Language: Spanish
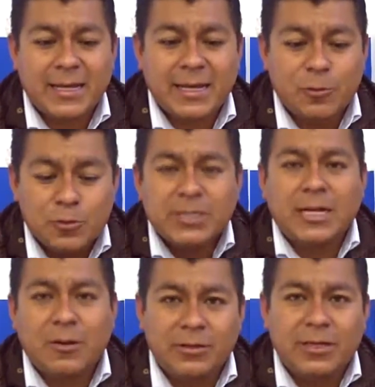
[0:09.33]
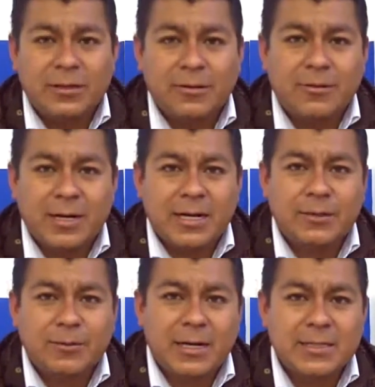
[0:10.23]
que, gusta el contacto con la
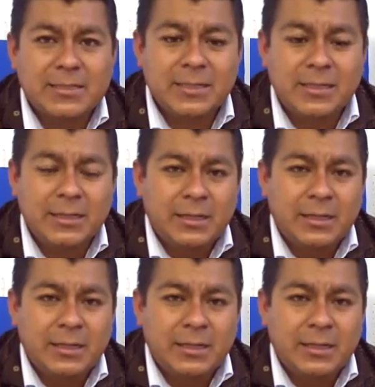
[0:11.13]
naturaleza,